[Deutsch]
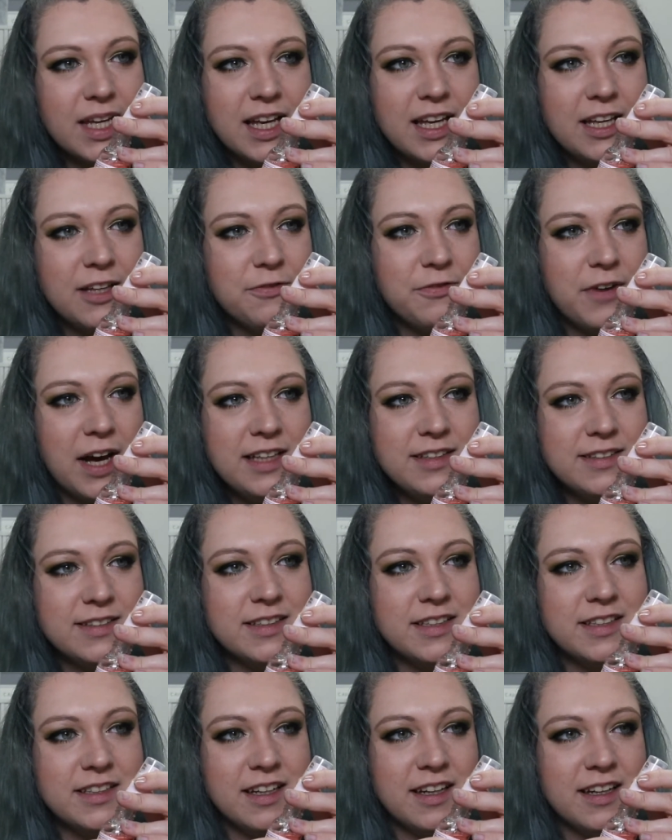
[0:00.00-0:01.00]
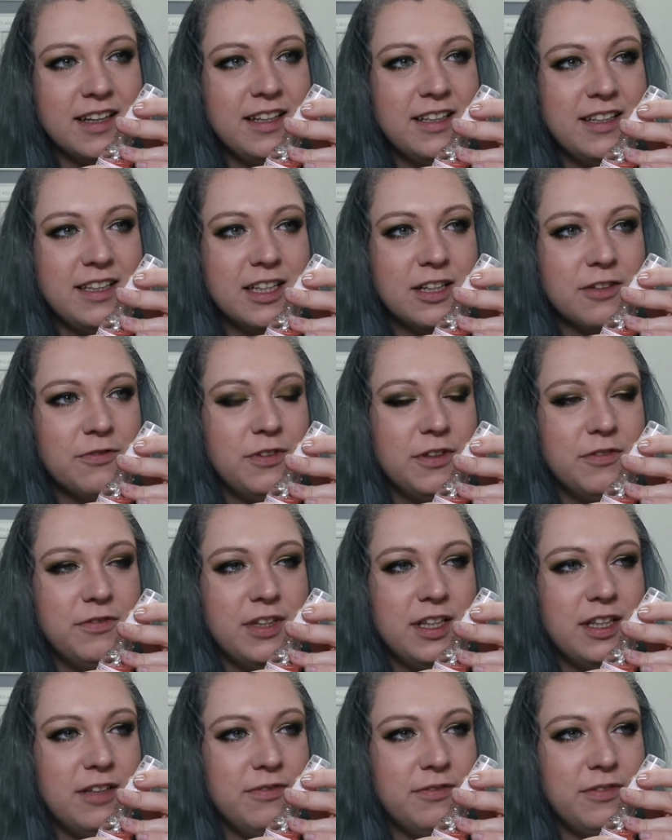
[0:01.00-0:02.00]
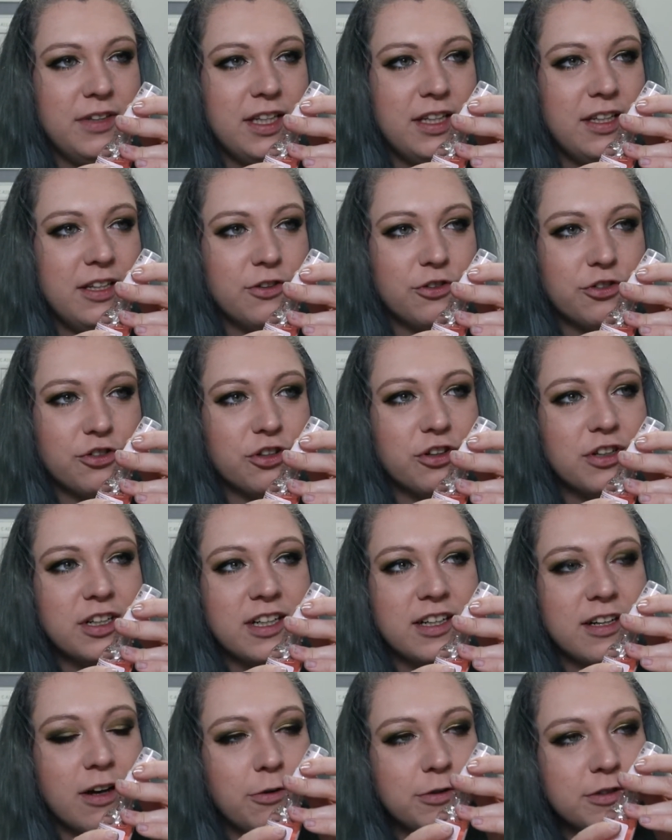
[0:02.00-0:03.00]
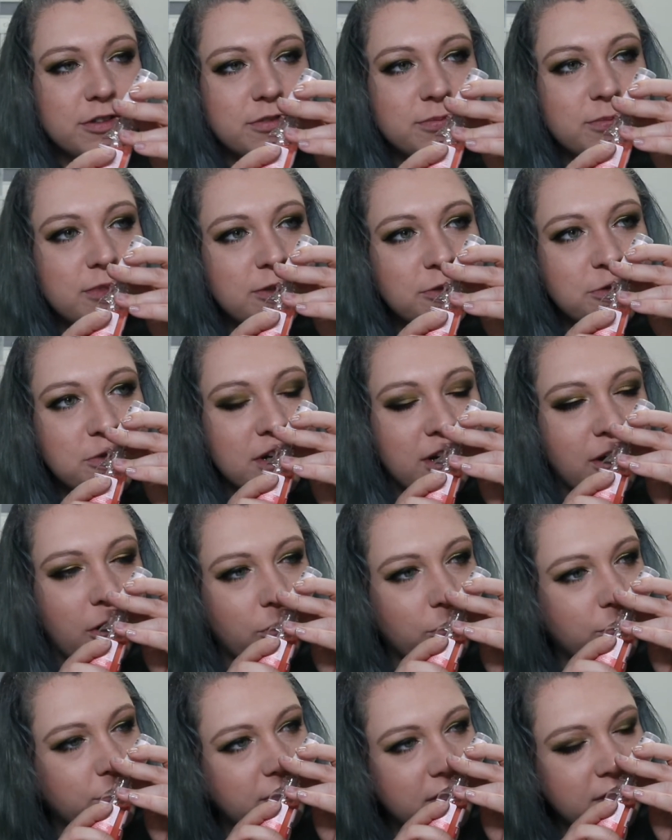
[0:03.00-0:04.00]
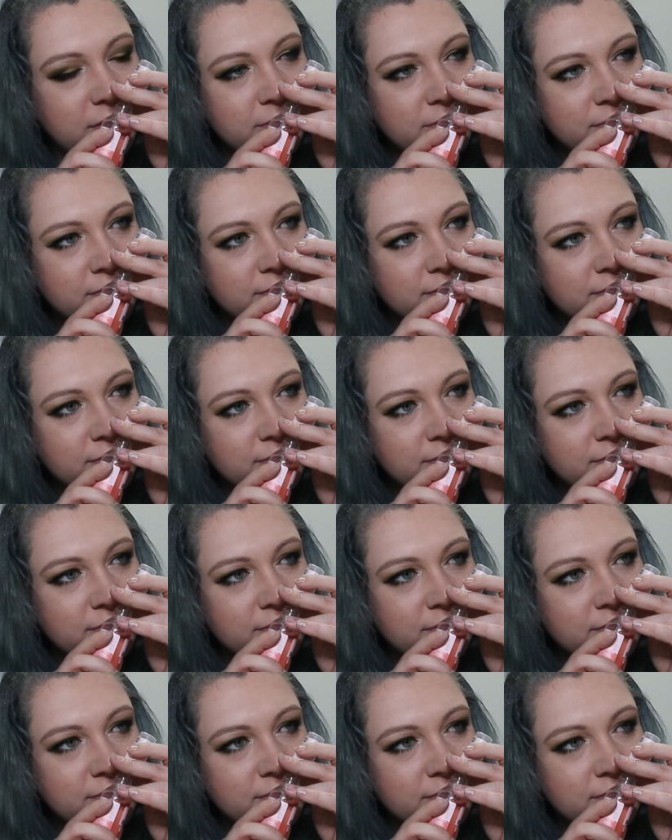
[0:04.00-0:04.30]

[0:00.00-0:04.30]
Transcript: Ich weiß nicht, der riecht irgendwie wie, wie schon gekautes Melonenkaugummi.